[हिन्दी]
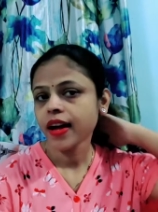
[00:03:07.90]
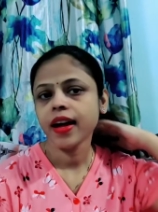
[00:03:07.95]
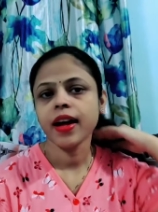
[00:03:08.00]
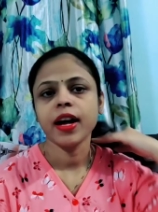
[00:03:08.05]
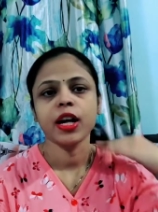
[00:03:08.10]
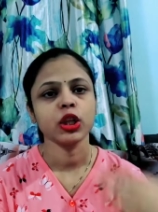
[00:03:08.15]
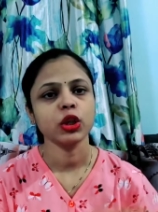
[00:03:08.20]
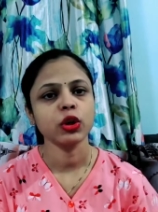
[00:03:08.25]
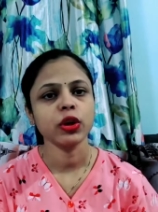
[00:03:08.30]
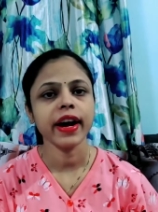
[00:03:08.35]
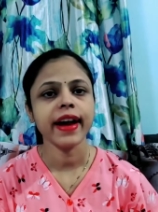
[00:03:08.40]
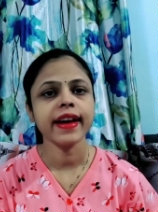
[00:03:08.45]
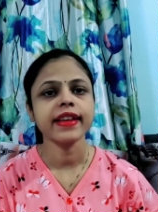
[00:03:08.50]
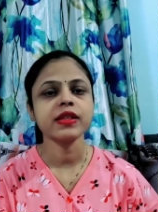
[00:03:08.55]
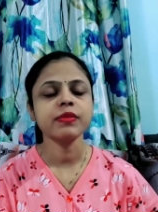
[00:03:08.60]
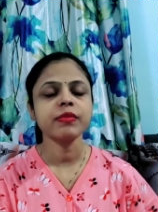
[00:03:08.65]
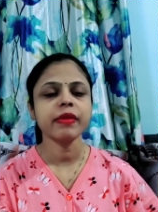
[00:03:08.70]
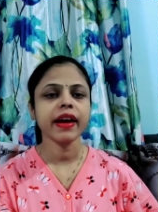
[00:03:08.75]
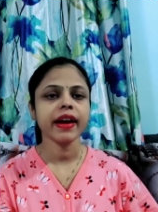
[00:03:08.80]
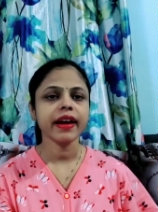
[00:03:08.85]
हाँ तो
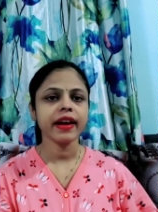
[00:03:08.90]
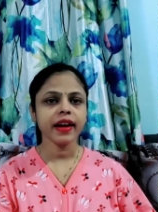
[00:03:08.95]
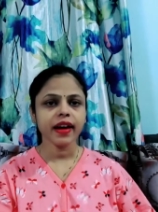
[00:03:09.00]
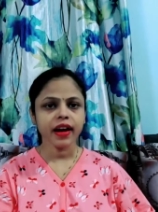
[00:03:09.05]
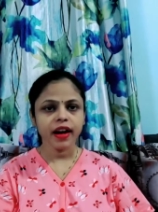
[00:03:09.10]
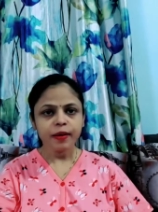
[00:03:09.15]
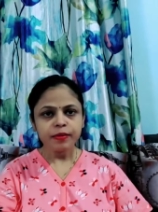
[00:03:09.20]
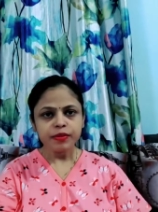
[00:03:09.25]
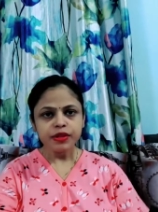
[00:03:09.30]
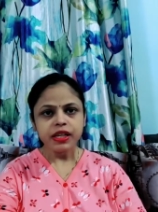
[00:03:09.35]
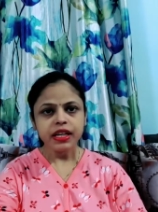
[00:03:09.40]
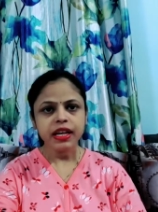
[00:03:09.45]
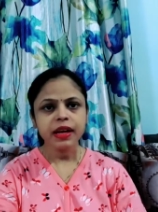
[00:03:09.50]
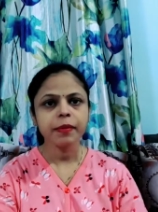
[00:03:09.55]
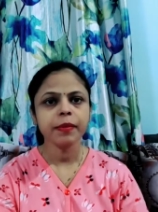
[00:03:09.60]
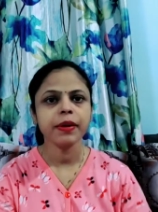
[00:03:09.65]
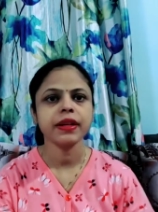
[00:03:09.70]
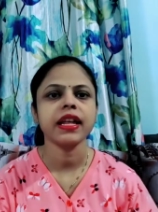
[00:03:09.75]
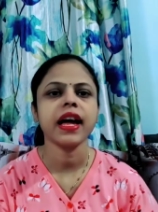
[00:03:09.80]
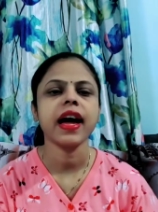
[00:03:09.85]
गाइज़ मैं आपसे
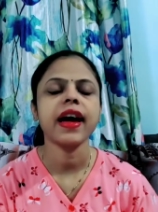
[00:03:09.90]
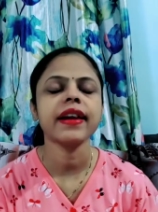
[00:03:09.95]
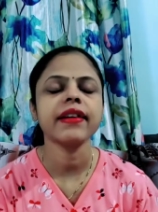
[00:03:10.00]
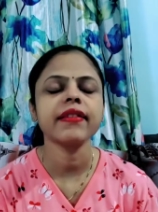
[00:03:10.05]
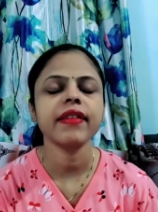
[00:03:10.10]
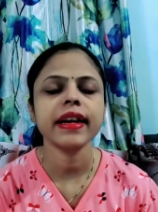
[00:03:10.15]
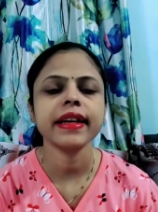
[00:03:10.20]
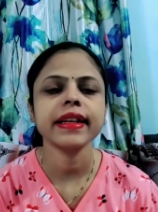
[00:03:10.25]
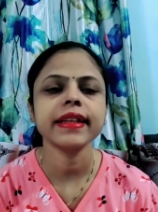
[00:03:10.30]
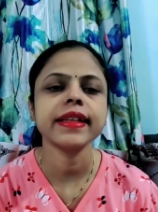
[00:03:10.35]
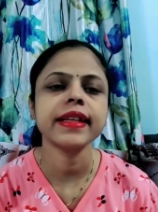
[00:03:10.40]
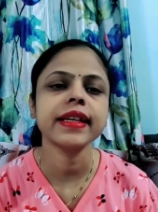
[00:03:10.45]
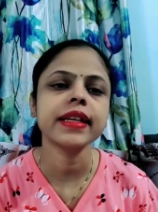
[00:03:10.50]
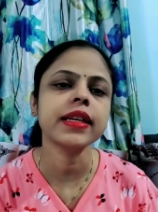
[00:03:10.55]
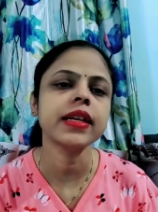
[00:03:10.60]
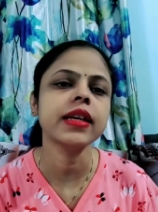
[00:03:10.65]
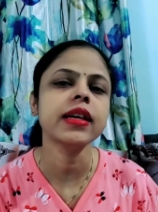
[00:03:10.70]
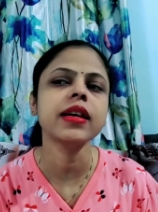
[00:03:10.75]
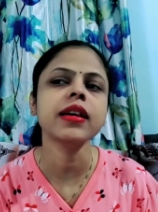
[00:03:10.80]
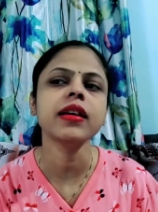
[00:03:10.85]
ये बताने वाली थी
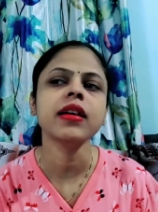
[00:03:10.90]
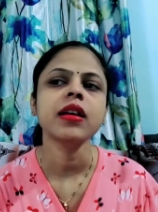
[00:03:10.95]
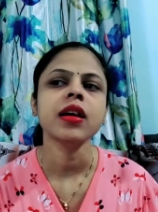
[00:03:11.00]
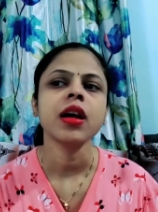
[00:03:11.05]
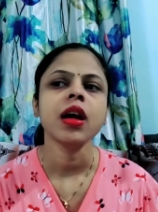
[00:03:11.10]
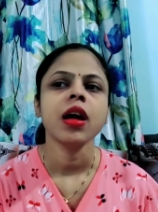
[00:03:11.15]
कि